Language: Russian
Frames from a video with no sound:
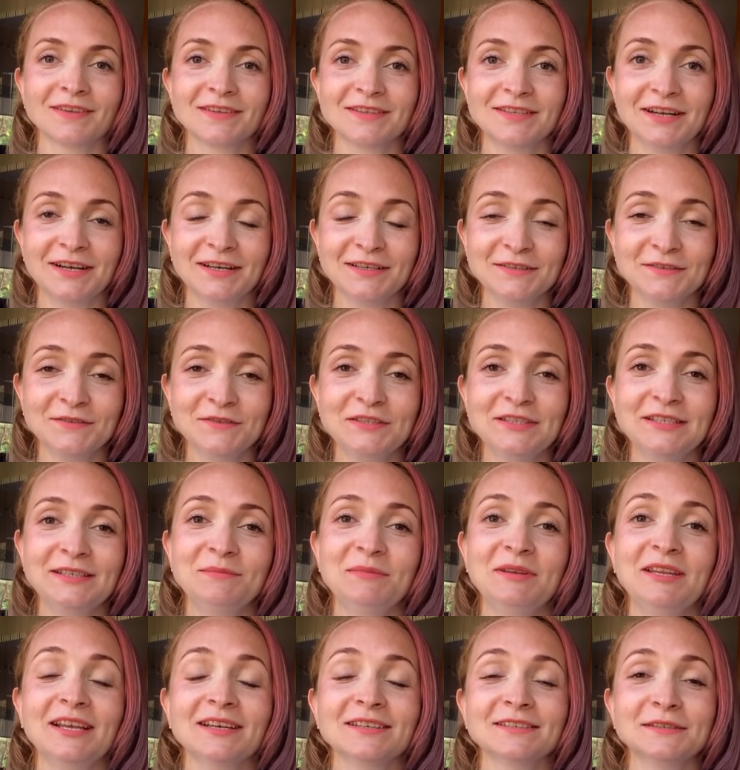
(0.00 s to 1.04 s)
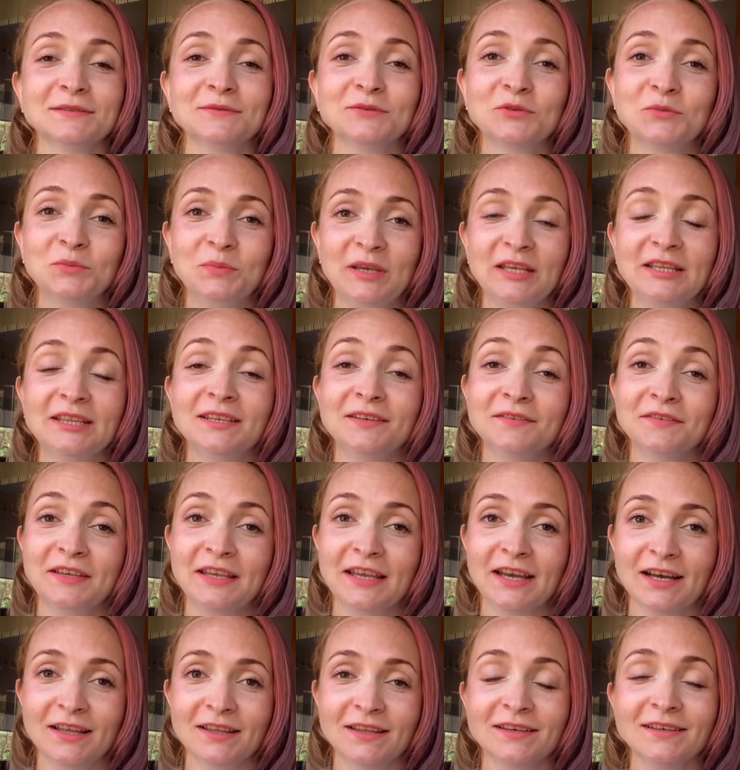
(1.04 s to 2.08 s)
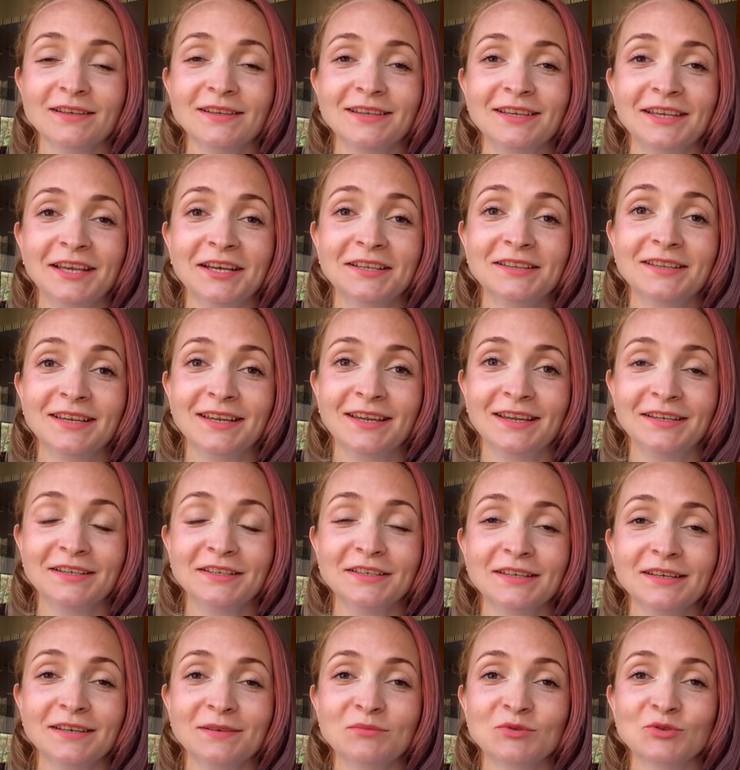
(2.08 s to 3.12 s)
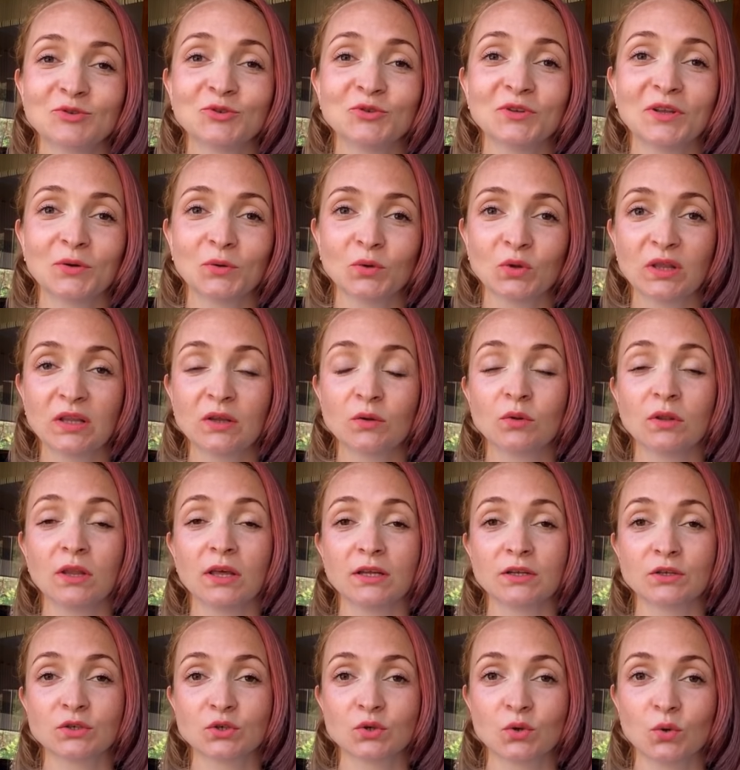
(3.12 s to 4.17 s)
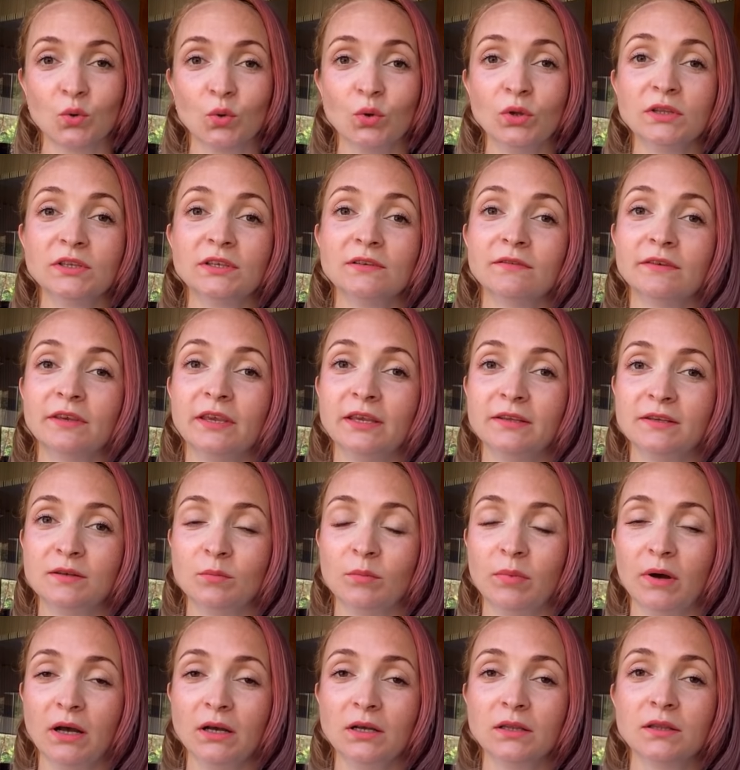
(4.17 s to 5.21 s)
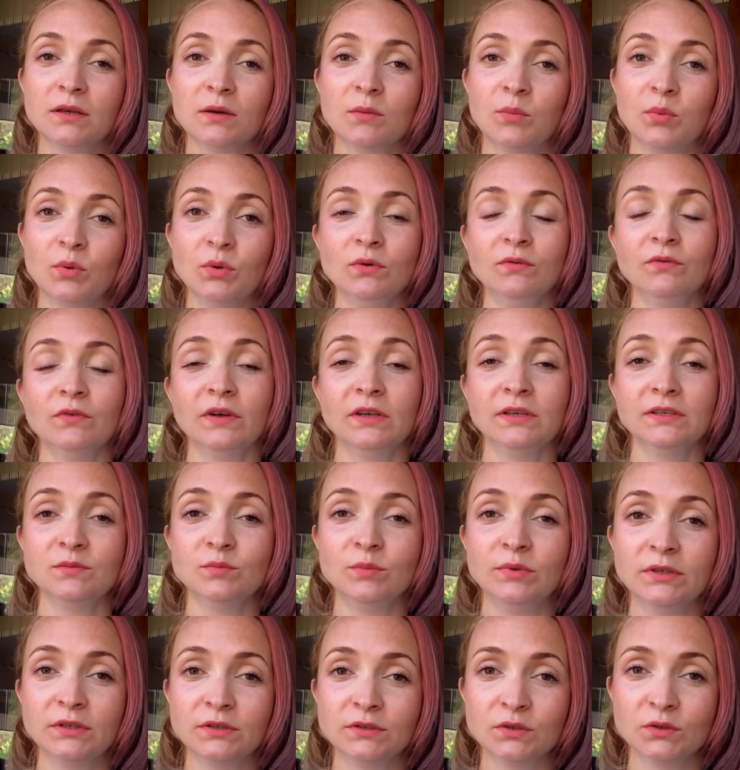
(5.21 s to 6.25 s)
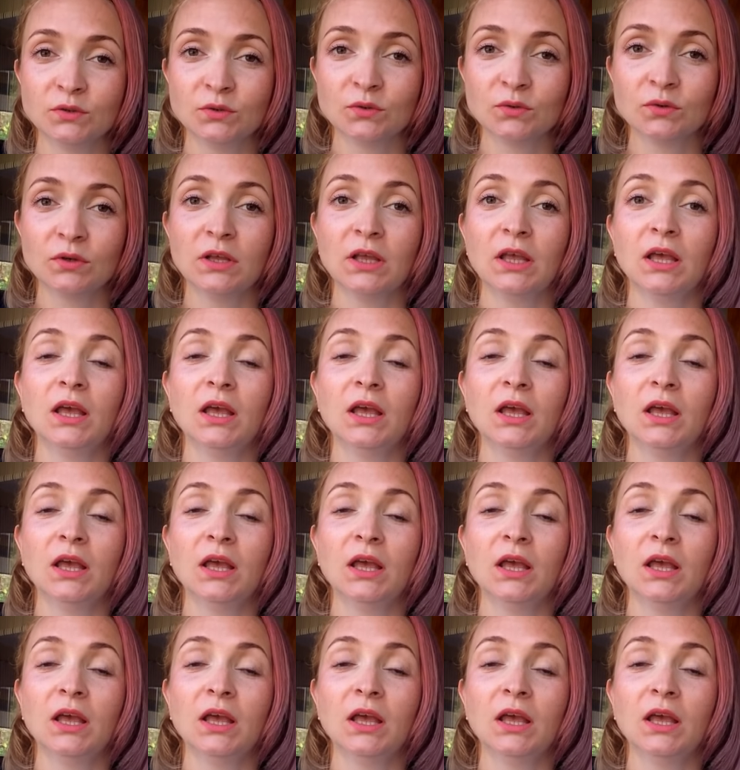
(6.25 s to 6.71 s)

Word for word: Здравствуйте, меня зовут Петрев Яна, я тренер международной онлайн-школы Евгений Баклык по фейсбилдингу.